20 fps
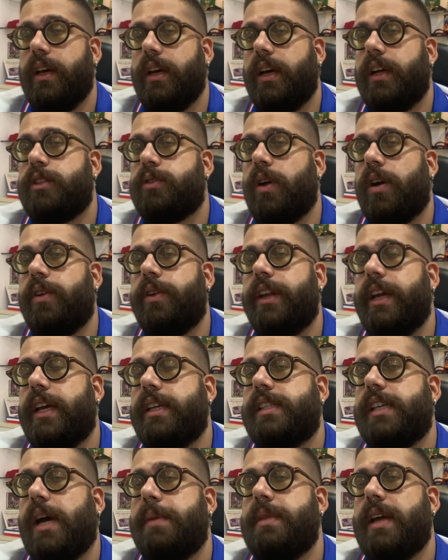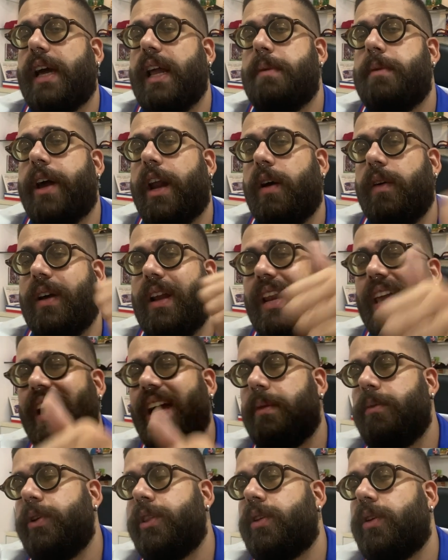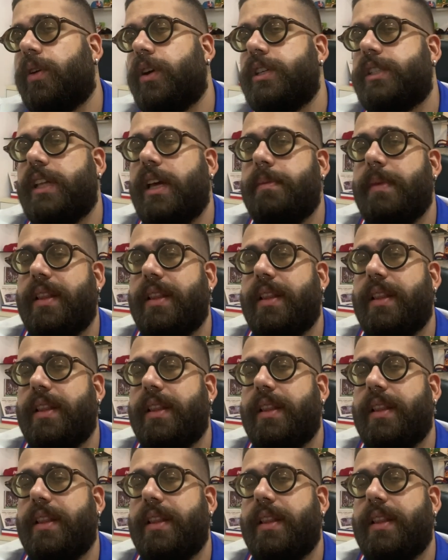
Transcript: Antes de qualquer coisa, sabe, dá aquela moral, clica muito no gostei,